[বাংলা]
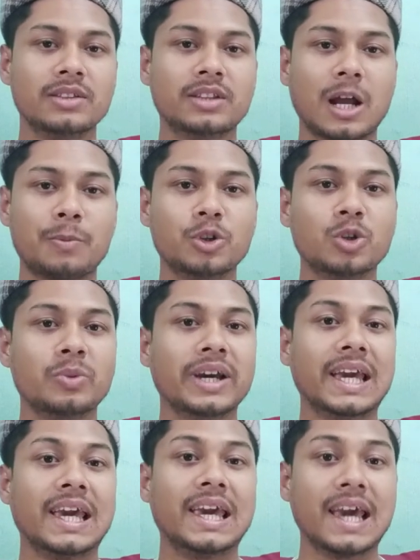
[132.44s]
তারপর
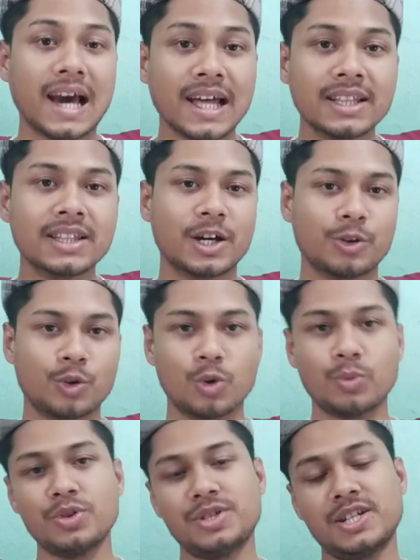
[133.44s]
তোমাকে জ্ঞান দান
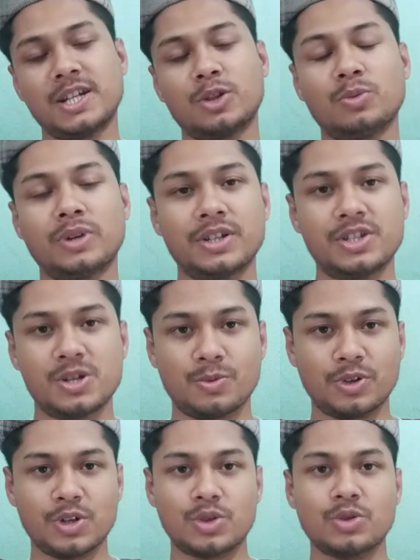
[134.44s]
করব যেটা তোমার
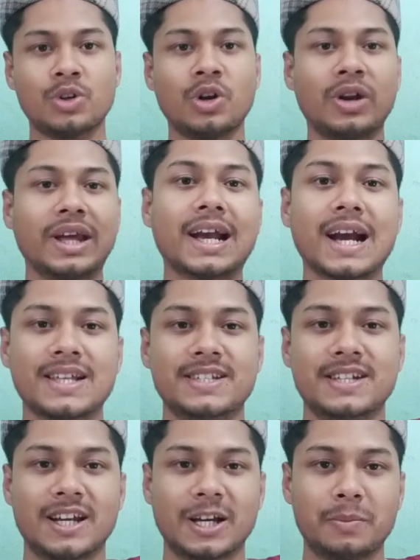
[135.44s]
জীবনের জন্য অনেক
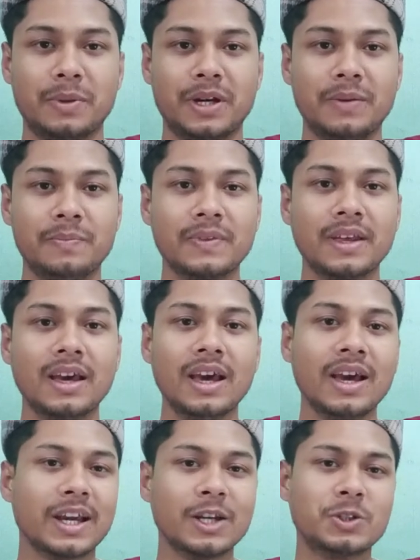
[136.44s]
কাজে লাগবে
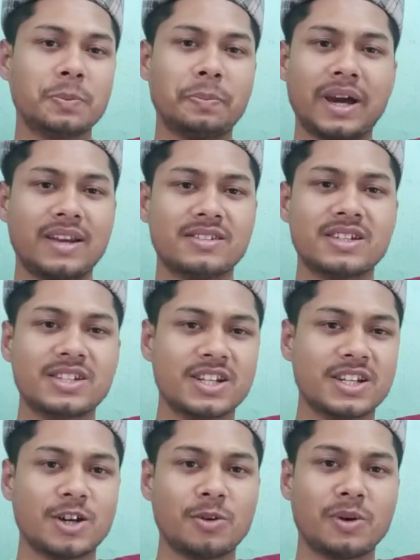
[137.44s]
কিন্তু প্যারিসের
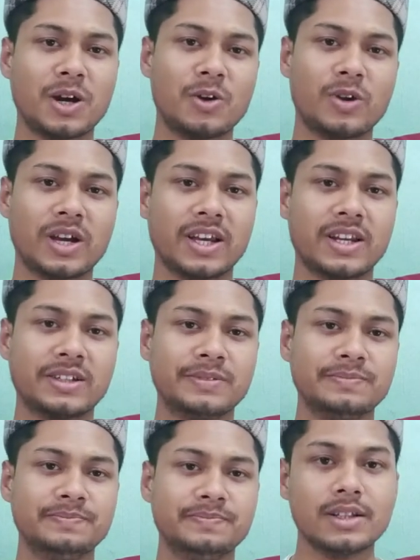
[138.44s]
সেটাও ভালো লাগে না
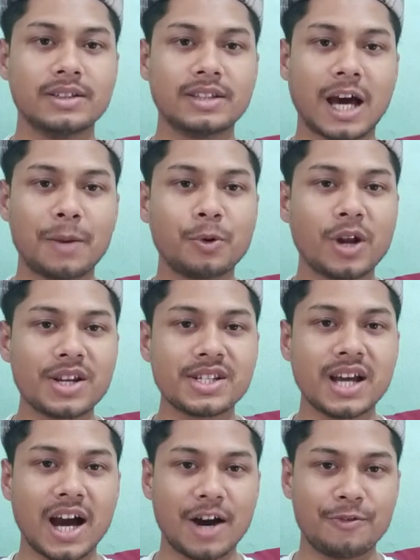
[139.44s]
তারপর
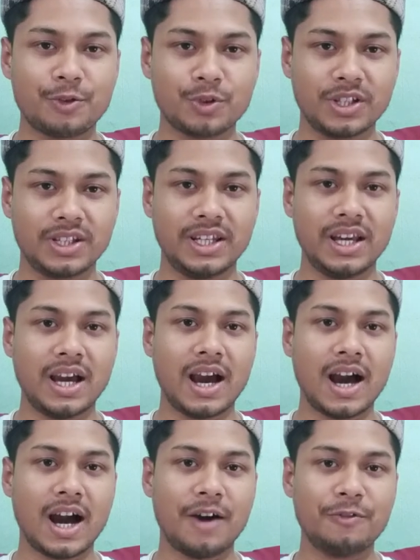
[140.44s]
আসে আফ্রোদিতি
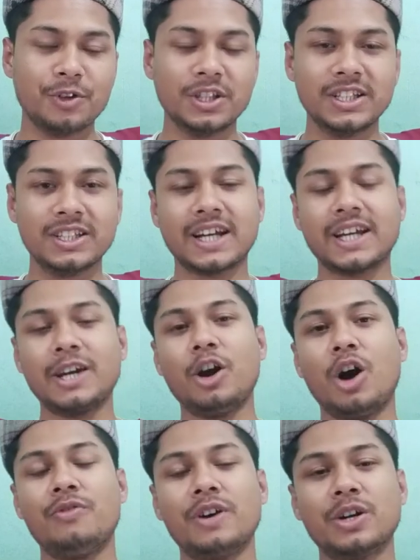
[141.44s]
আফ্রোদিতি তাকে
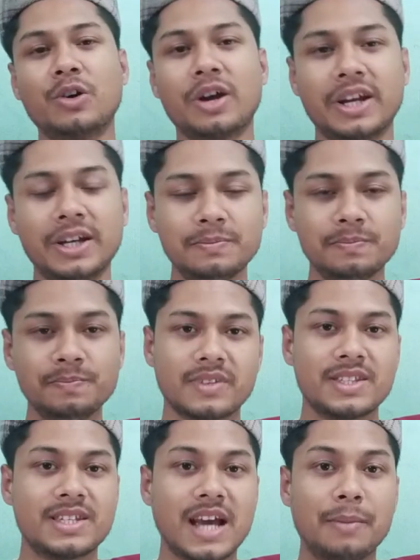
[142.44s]
অফার করে
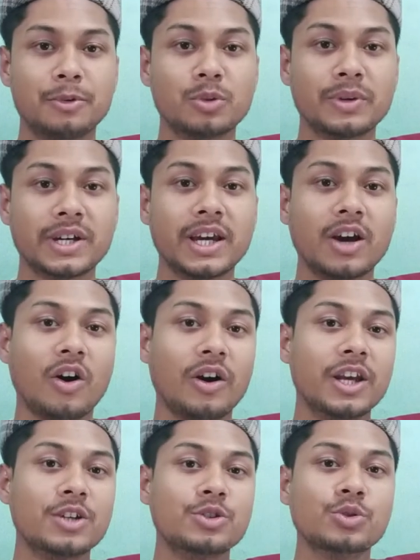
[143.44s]
যে আমি তোমাকে
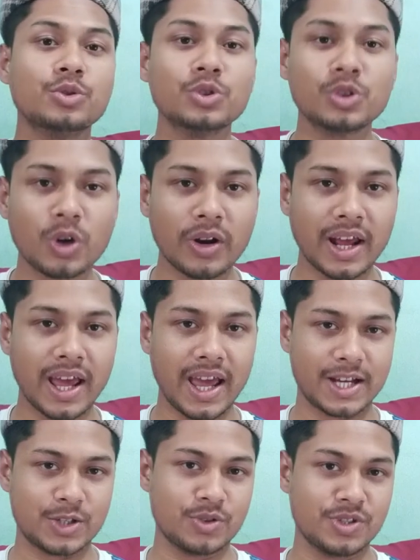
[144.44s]
অনেক সুন্দর
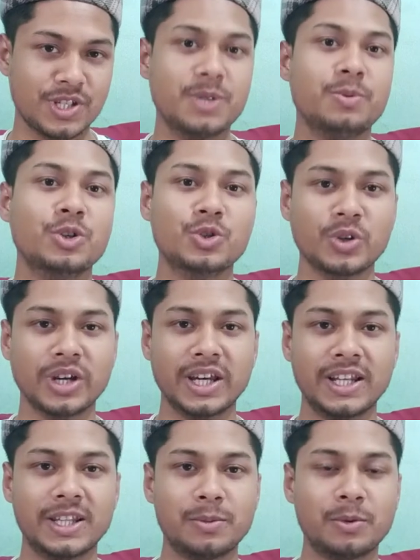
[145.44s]
একজন জীবন
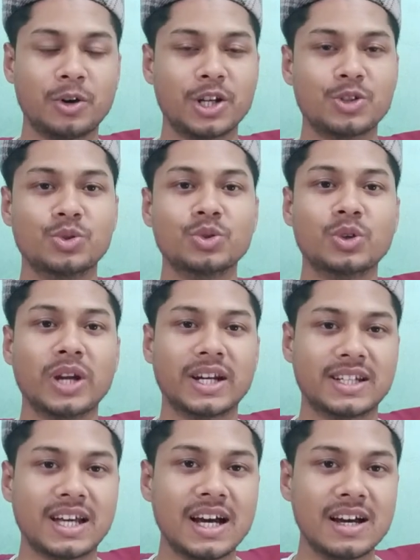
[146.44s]
সঙ্গিনী দেব অনেক সুন্দর
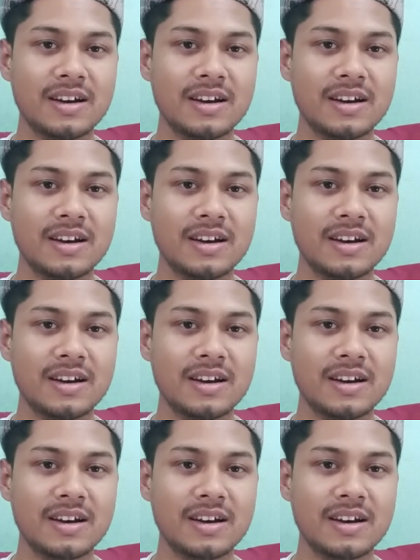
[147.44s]
একটা